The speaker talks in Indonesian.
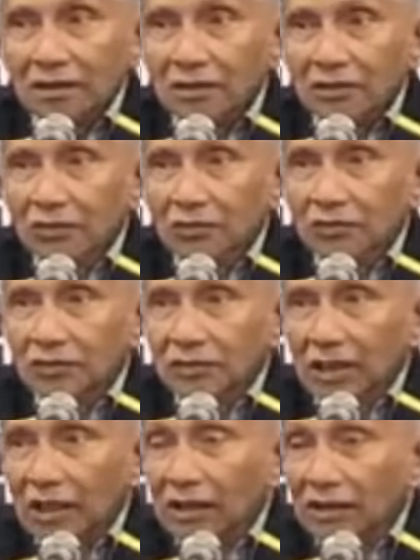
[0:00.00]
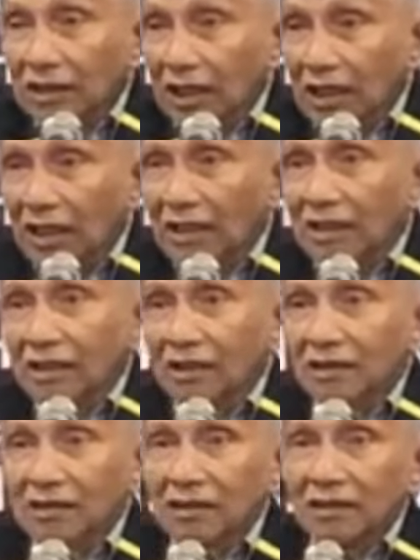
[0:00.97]
itu saya ledakan
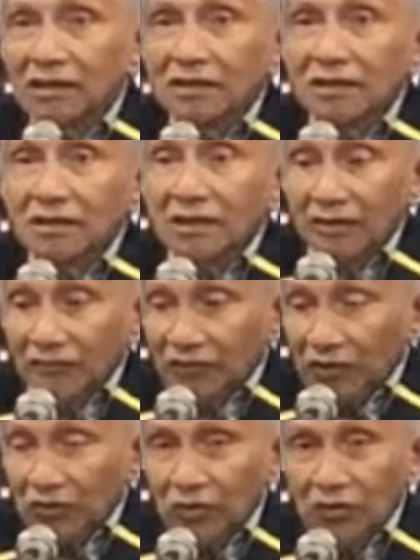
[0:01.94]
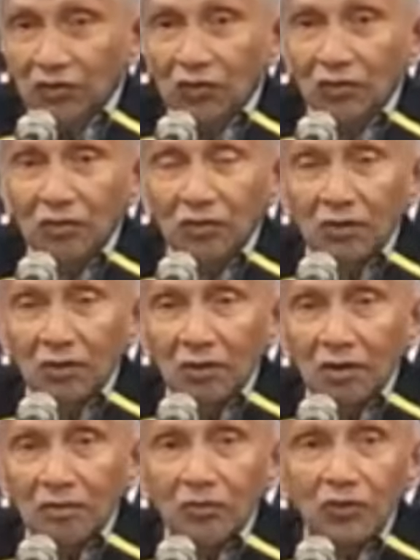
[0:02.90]
lihat video itu
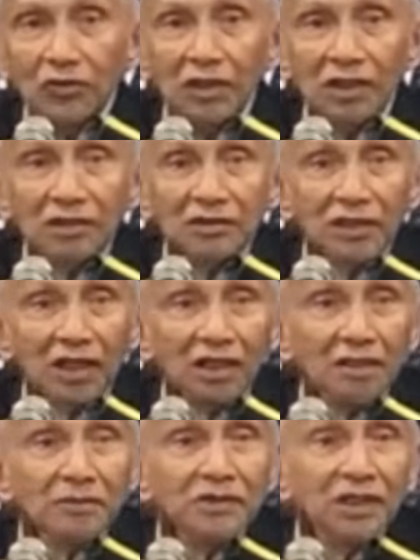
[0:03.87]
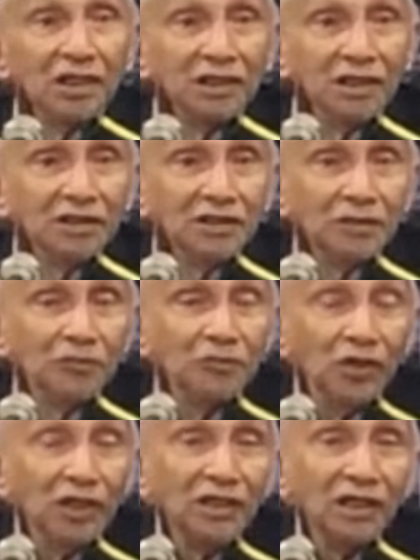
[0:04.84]
kemudian saya kira menjadi
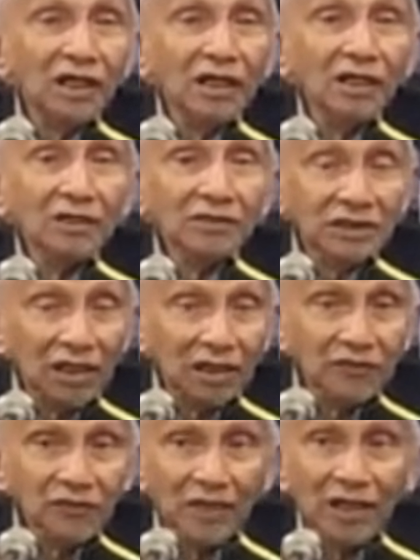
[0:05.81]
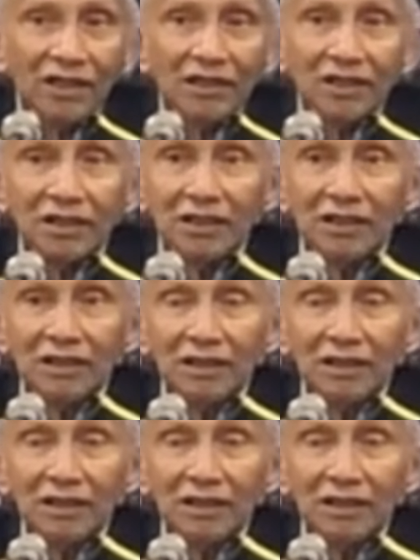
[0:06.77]
sebuah yang sangat viral ya.